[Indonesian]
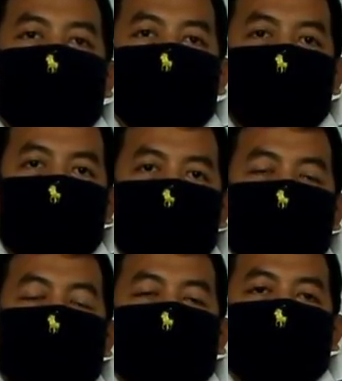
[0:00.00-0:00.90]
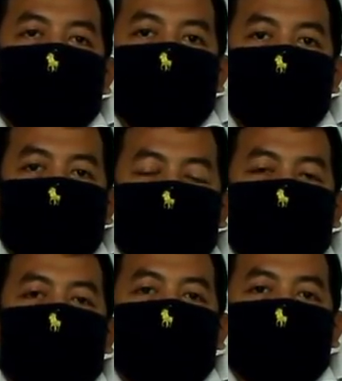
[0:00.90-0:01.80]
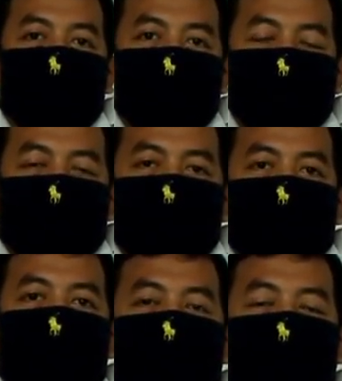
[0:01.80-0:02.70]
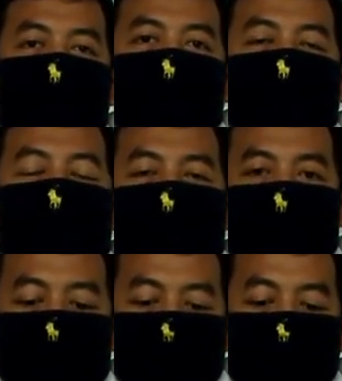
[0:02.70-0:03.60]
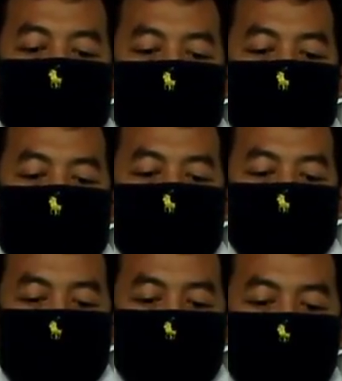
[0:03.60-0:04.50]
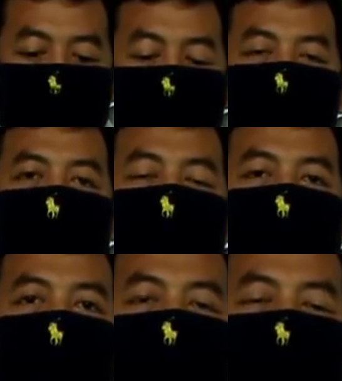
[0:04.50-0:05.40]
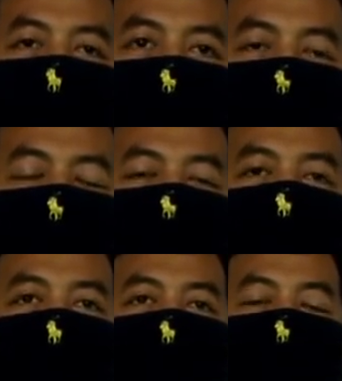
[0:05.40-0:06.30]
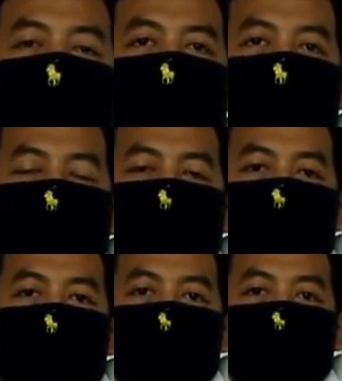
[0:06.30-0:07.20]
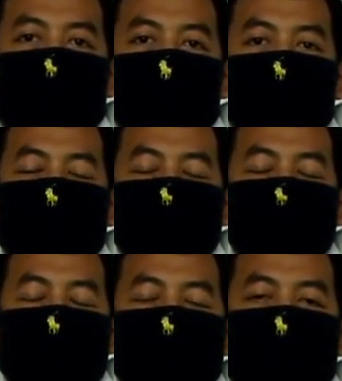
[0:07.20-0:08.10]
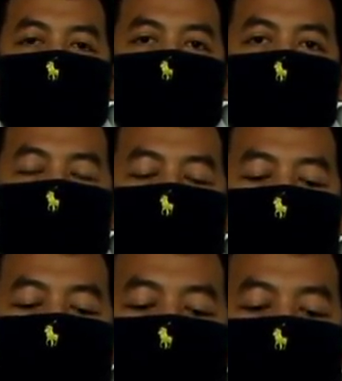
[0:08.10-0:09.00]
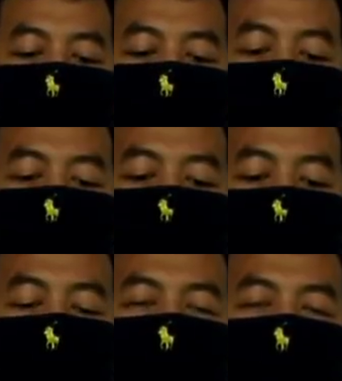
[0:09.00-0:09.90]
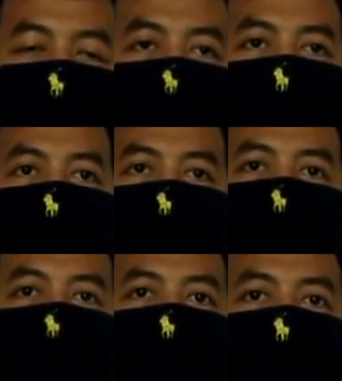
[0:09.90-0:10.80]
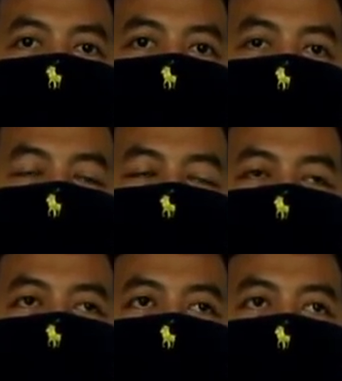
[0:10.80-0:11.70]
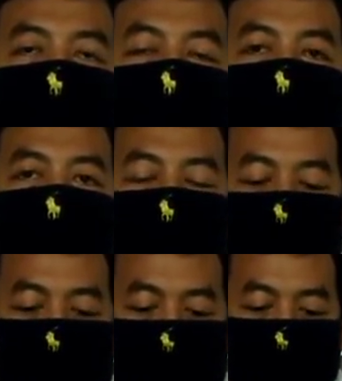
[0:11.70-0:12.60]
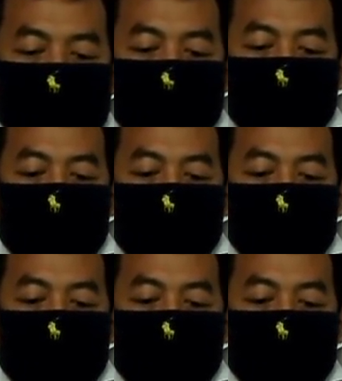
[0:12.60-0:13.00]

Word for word: mellitus, hipertensi, gagal ginjal, dan lain-lain. Adapun tanda-tanda virus COVID-19 atau corona ini yaitu e, seperti flu biasa,